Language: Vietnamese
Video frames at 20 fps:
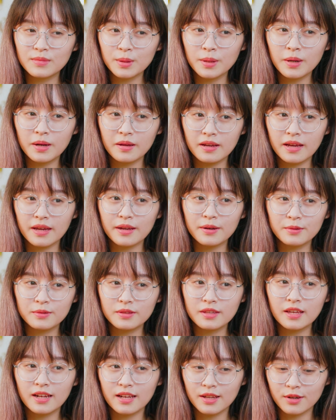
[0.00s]
tức là ngày
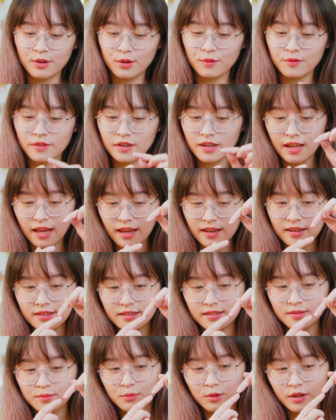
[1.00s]
đầu tiên là nó vẫn
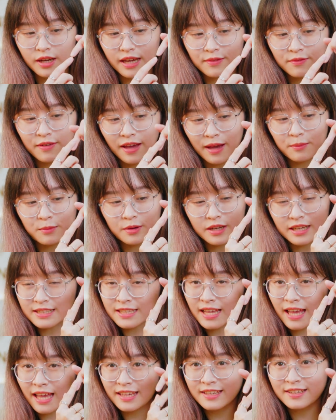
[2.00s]
đang một cái vào một cái
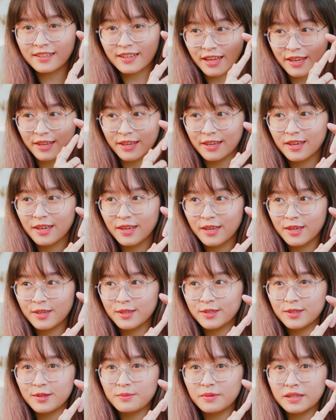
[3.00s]
ra như này
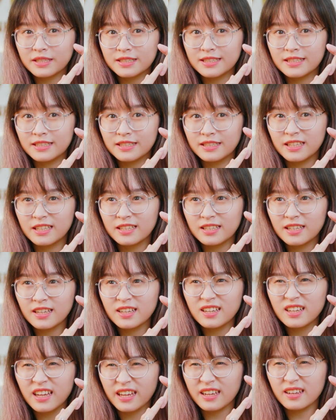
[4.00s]
nhưng mà chỉ đến
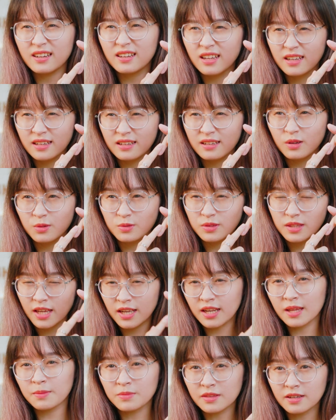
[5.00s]
cái ngày lần đầu
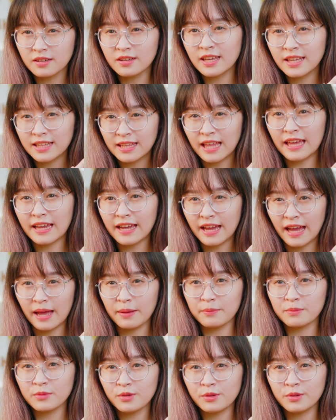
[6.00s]
tiên em tới đây tái
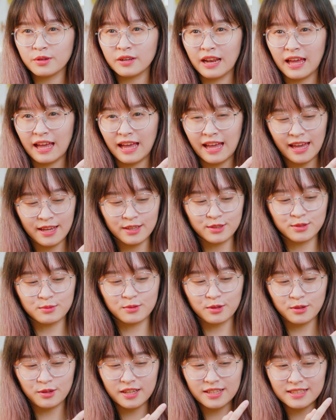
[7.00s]
khám thôi là hai
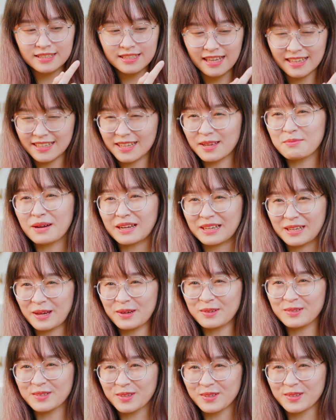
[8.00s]
chúng nó đã chạy ra bằng
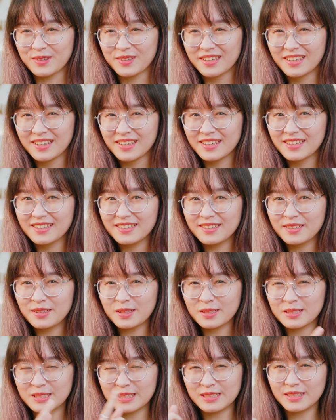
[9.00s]
nhau rồi tức
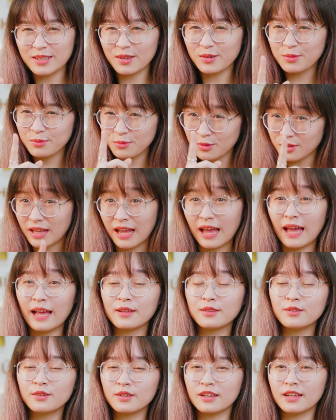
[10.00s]
là chỉ sau đúng một
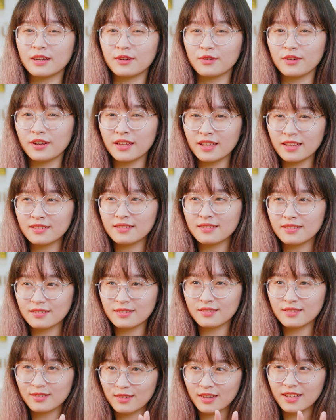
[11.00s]
tháng thôi là nó đã
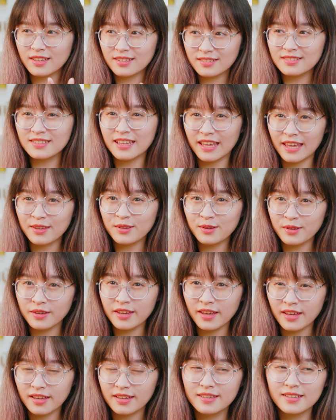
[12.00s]
nó đã như thế rồi
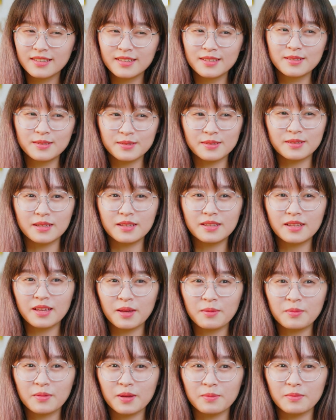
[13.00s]
ấy ạ đến thế
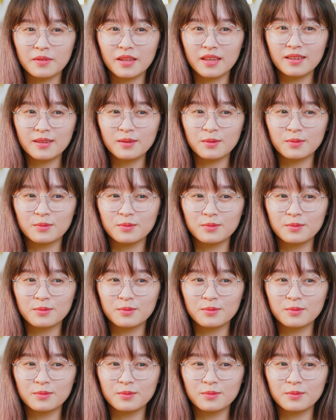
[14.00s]
em cảm thấy